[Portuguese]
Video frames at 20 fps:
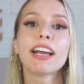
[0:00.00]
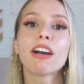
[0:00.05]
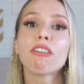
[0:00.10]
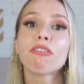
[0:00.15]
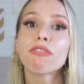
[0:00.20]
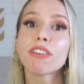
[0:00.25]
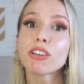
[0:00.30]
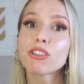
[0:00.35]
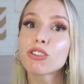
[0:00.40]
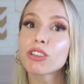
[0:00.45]
Tem
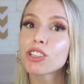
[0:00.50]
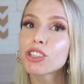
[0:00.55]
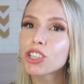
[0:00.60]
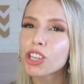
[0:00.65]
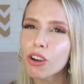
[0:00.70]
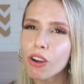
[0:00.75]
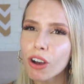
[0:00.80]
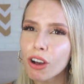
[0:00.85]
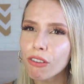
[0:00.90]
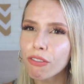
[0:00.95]
um vídeo
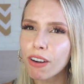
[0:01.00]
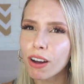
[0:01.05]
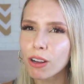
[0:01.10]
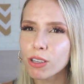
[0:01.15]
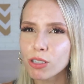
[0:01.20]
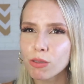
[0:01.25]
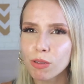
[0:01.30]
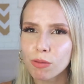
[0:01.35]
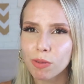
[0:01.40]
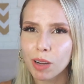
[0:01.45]
antigo que eu
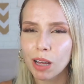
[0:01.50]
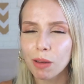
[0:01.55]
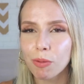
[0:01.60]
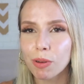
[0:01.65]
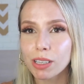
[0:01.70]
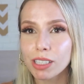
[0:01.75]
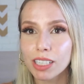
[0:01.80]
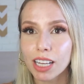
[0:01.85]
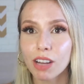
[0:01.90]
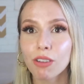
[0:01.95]
falo sobre pré e
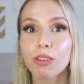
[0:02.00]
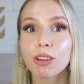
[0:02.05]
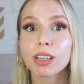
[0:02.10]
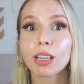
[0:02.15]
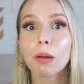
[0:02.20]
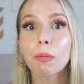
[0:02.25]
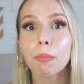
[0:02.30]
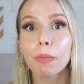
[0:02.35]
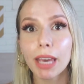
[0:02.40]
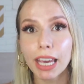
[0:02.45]
pós-treino que
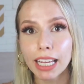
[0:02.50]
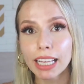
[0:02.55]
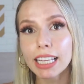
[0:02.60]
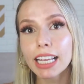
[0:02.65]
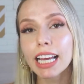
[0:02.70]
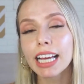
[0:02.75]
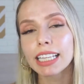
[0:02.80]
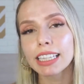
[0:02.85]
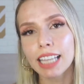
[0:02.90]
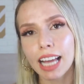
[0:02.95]
também
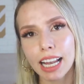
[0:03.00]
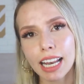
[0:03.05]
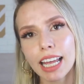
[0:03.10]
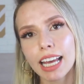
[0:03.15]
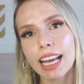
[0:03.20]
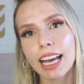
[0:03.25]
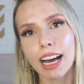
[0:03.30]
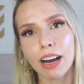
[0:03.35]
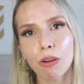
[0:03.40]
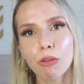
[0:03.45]
tá
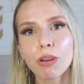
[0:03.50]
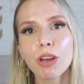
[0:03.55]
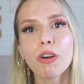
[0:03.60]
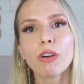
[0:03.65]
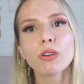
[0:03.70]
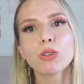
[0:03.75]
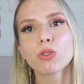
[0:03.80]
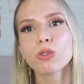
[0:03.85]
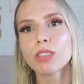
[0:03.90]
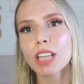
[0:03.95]
legal.
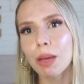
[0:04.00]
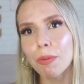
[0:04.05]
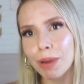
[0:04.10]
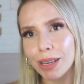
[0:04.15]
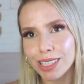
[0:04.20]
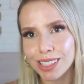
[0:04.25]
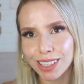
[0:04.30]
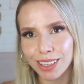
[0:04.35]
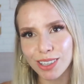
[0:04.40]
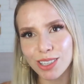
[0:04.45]
Eu estudei
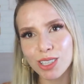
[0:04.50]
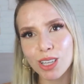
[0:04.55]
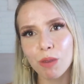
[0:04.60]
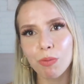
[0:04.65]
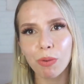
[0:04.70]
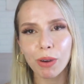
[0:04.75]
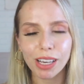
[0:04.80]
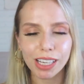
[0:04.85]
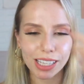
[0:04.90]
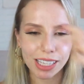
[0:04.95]
bastante
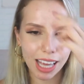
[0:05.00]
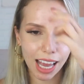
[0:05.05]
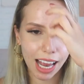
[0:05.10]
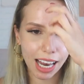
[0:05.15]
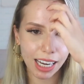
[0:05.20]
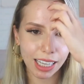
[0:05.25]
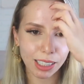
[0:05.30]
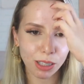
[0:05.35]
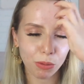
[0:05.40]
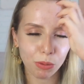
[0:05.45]
depois
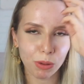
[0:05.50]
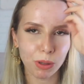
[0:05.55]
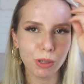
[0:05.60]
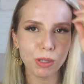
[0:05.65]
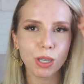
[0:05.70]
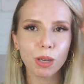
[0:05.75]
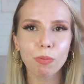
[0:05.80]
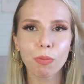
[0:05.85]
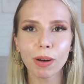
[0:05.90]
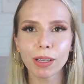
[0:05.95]
dele, então por
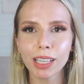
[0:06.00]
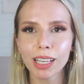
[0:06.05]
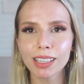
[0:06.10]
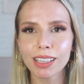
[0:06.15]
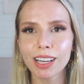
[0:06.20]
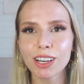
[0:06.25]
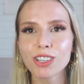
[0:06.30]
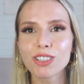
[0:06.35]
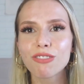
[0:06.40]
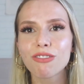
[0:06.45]
isso que podem
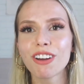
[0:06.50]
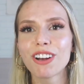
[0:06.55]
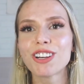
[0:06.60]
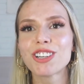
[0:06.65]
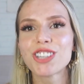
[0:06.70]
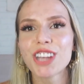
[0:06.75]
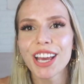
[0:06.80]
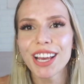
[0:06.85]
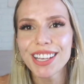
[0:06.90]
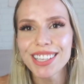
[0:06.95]
ter
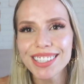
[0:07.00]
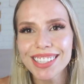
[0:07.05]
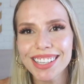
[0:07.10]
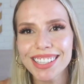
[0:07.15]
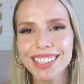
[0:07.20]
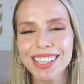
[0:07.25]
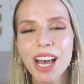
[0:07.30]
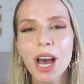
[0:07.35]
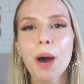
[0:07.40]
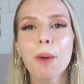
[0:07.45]

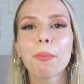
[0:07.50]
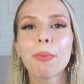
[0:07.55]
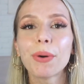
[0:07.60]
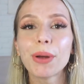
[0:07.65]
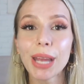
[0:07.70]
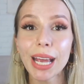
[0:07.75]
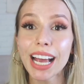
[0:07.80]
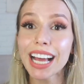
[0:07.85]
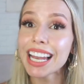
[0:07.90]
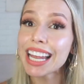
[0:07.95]
divergências.
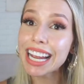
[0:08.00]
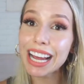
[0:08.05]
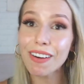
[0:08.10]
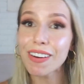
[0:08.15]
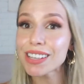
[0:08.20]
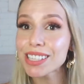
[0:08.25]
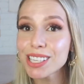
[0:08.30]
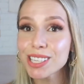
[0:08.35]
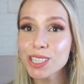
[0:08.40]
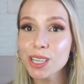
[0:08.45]
Porém, é
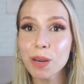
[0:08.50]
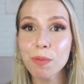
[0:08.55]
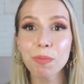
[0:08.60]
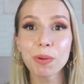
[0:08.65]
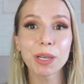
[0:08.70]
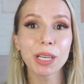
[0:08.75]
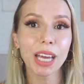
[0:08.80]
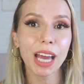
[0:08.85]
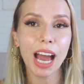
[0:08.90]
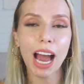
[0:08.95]
legal assistir
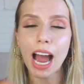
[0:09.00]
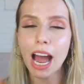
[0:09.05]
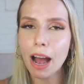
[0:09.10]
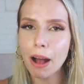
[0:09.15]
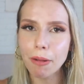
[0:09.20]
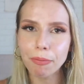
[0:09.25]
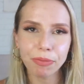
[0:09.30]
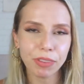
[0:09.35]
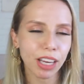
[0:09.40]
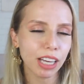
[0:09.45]
porque
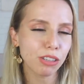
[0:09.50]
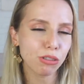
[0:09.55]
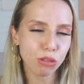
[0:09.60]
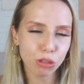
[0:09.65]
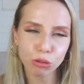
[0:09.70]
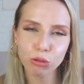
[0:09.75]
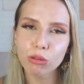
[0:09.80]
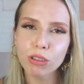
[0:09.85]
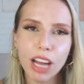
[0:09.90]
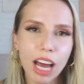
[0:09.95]
a
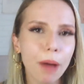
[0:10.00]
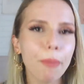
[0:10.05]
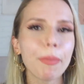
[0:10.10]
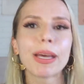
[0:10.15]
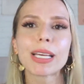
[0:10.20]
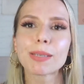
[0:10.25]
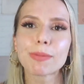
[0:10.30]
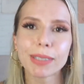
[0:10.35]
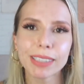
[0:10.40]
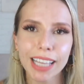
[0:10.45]
estrutura é a
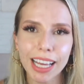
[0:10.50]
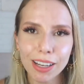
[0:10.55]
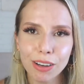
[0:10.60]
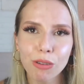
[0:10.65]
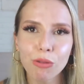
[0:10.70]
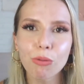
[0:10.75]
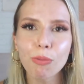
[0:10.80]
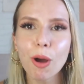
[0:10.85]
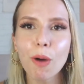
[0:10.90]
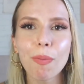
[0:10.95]
mesma, tá?
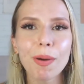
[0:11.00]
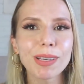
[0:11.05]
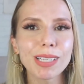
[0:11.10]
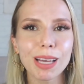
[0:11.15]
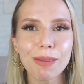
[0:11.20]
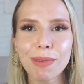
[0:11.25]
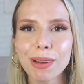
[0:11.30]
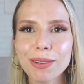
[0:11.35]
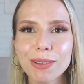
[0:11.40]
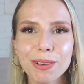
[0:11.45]
O meu
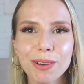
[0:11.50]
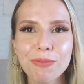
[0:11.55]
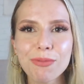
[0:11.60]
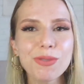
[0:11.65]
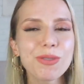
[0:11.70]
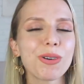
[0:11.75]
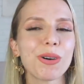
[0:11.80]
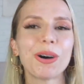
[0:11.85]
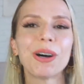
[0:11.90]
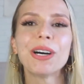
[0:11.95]
pensamento não
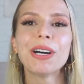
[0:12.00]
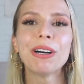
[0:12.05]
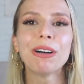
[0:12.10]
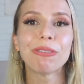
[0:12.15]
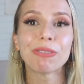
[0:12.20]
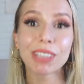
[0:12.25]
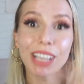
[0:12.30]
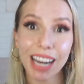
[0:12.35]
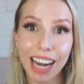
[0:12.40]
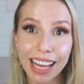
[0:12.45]
mudou.
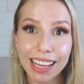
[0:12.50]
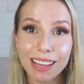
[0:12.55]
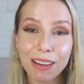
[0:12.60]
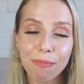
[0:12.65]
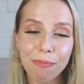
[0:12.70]
Tá lá